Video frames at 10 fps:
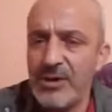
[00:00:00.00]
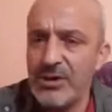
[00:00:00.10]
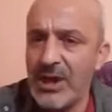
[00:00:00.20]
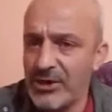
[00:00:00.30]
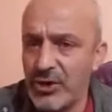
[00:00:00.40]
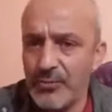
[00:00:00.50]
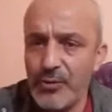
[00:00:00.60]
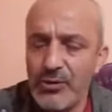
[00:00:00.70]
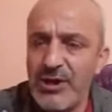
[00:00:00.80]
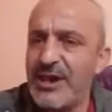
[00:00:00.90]
تاع
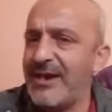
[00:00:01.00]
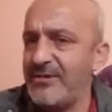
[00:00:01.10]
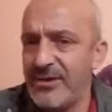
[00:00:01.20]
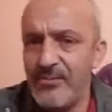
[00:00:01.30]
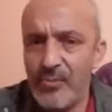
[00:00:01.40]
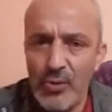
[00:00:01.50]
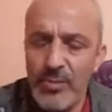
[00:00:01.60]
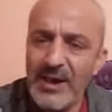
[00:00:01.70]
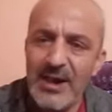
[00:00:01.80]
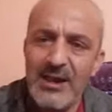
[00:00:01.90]
الشامبيونز ليغ قدم
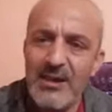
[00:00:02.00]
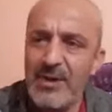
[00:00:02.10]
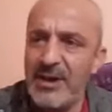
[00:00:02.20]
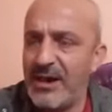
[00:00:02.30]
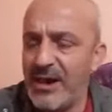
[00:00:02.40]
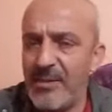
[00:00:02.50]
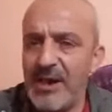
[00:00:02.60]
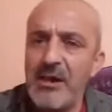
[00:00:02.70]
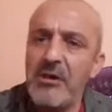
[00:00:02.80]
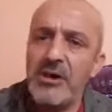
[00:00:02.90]
مباراه كبيره رغم
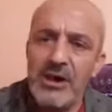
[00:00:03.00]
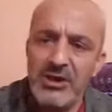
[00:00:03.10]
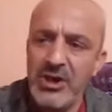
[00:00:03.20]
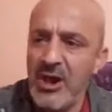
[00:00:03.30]
انه خرج